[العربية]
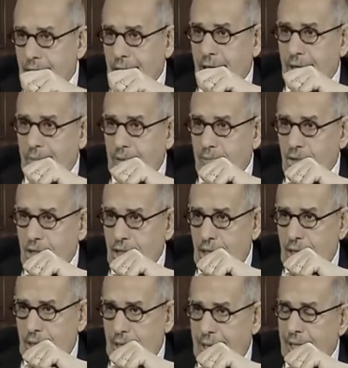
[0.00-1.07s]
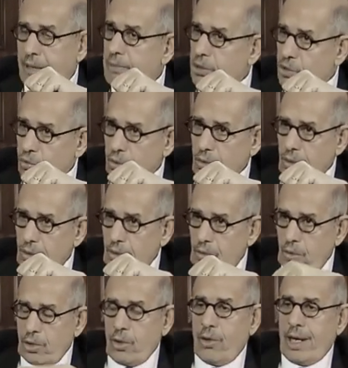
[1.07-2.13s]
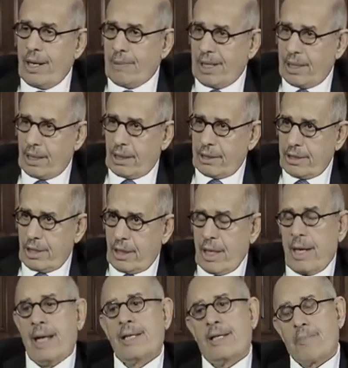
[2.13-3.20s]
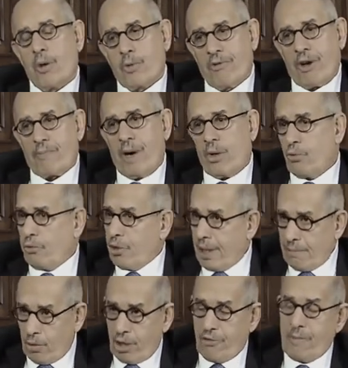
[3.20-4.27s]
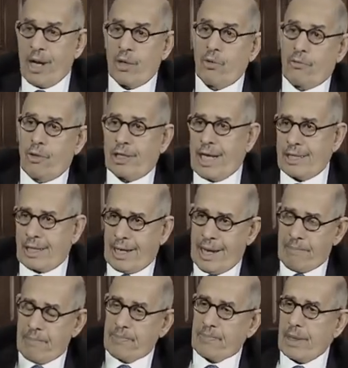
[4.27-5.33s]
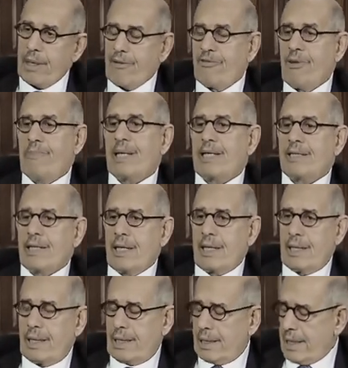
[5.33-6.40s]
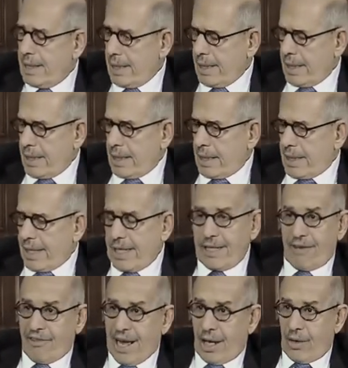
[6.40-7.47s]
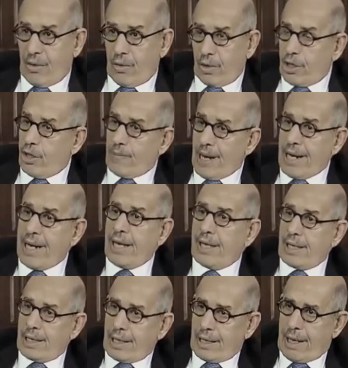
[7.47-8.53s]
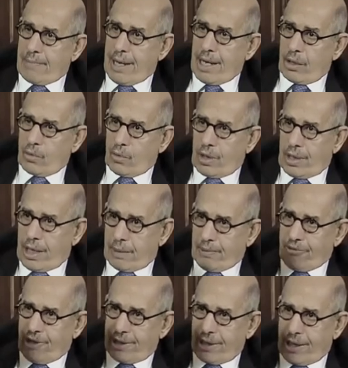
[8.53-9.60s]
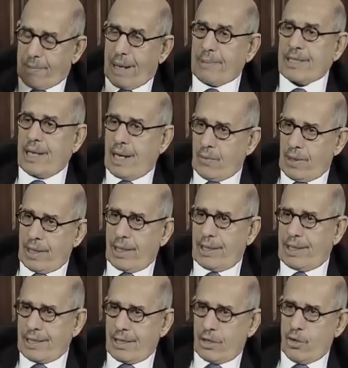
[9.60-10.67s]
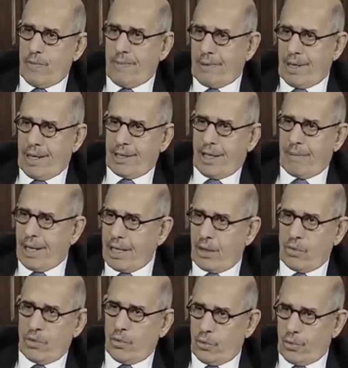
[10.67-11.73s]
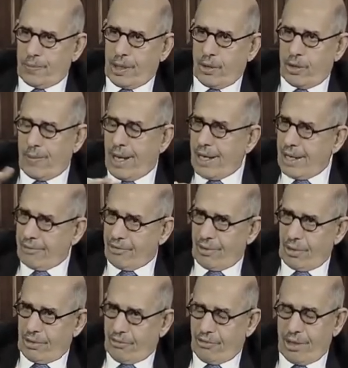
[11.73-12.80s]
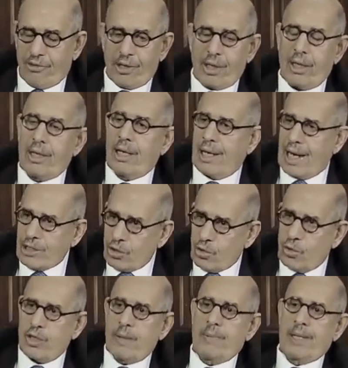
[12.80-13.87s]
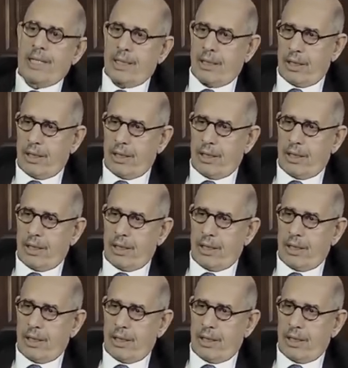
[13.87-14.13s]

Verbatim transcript: اتصلت بالمستشار عدلي منصور قلت له انا هبعت لك الاستقاله قال لي انت موقفك معروف وكان موقفي معروف قلت هذا الكلام في مجلس الدفاع قلت لهم انا اما اخذوا قرار بفض رابعه بس الاول كذا يوم قطع الميه والنور وبتاع قلت لهم انا في, في لست جزءا من هذا